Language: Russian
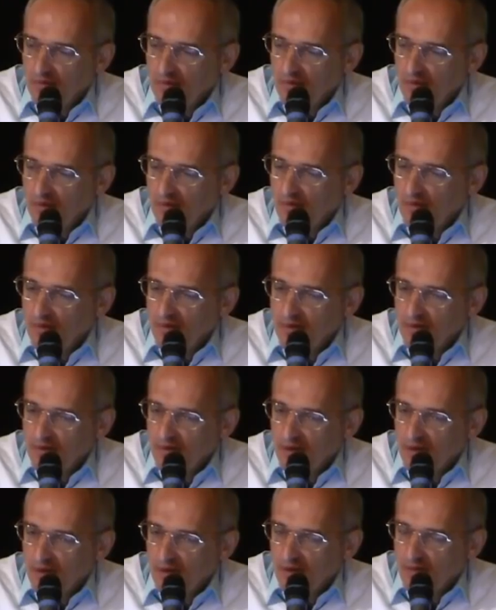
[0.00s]
Я говорю, есть
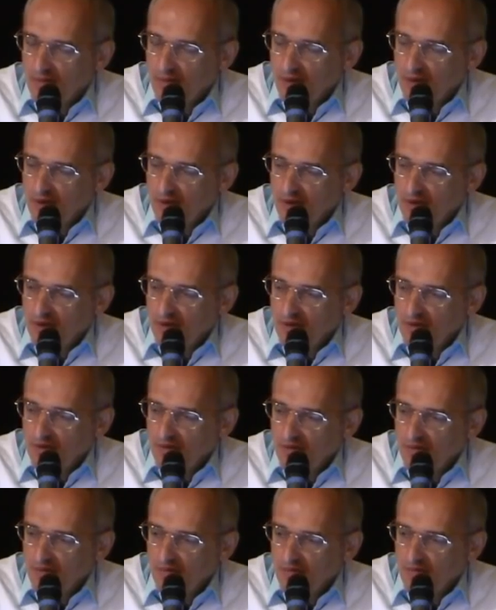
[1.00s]
только одна причина.
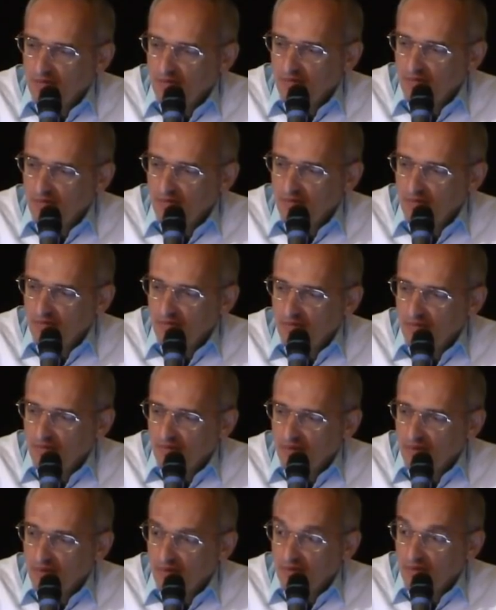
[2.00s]

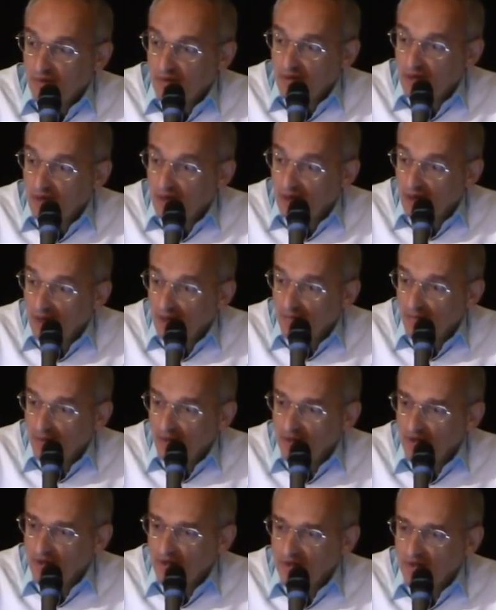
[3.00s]
Она говорит, какая
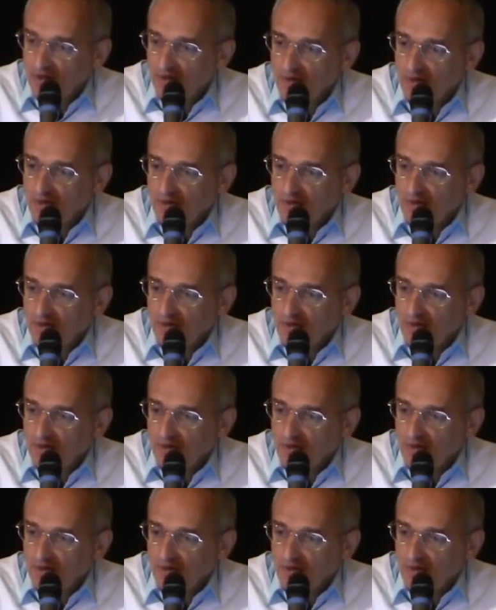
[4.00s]
причина?